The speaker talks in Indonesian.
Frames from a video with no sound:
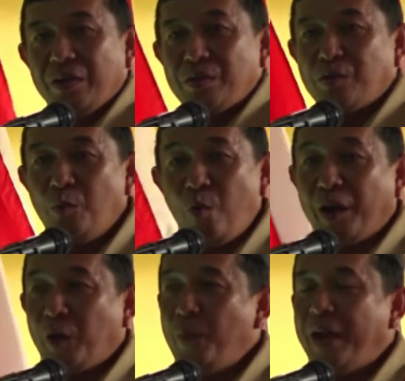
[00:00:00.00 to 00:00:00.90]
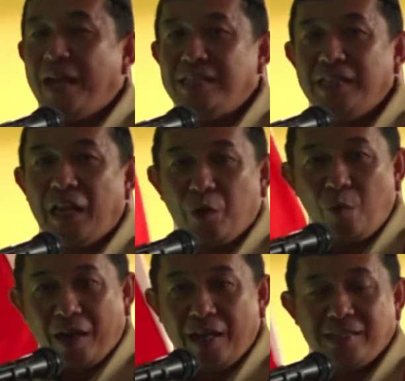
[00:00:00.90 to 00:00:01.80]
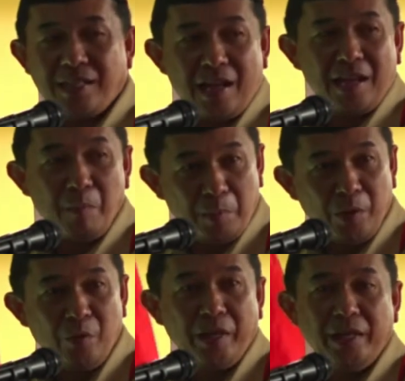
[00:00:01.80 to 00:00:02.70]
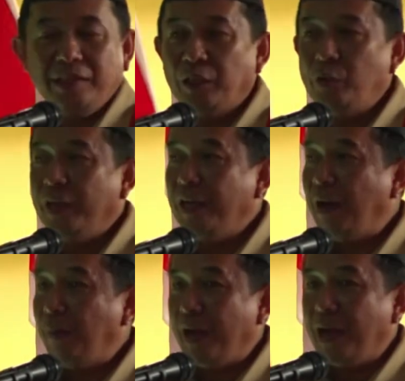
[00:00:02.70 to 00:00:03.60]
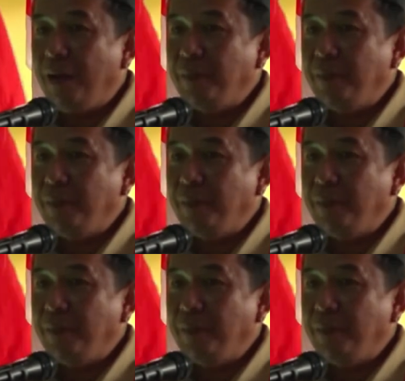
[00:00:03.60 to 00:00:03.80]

Semua rekomendasi dari Kuarna setelah kami penuhi tentunya dalam rangka